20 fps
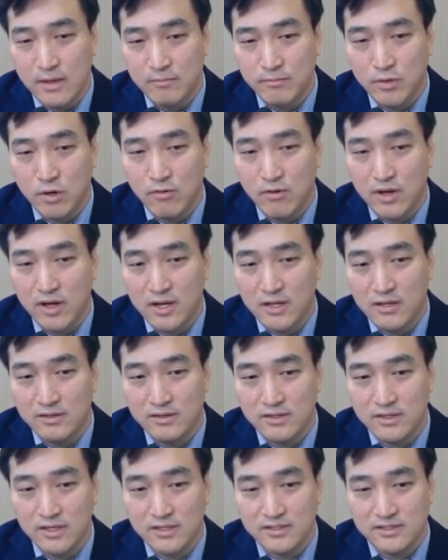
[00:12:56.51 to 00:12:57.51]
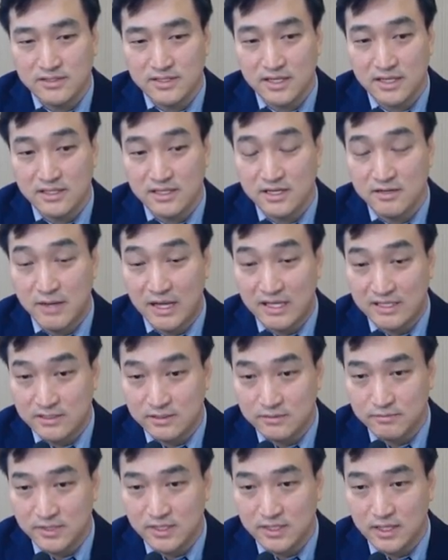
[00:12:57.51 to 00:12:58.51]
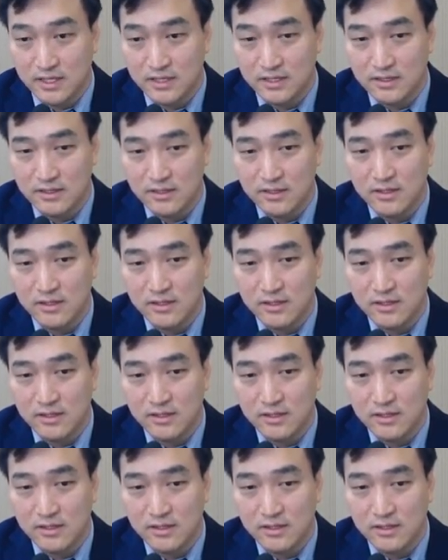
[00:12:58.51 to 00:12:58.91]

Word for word: 뼈와 관련된 증상들이 많습니다.